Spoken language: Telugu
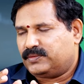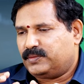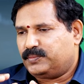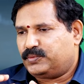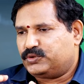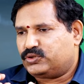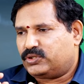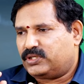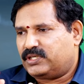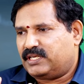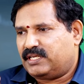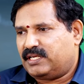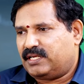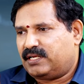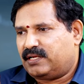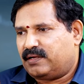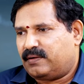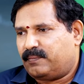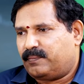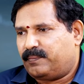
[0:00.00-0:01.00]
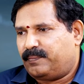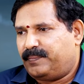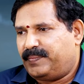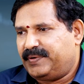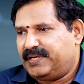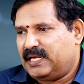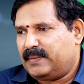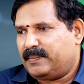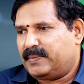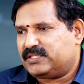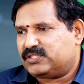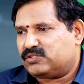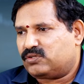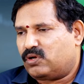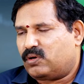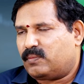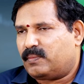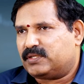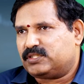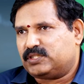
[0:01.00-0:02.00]
ఇప్పుడు చూడండి
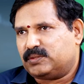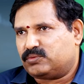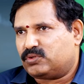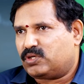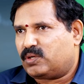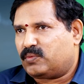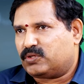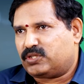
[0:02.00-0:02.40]
పిఎంఎస్లో మనం చెప్తున్న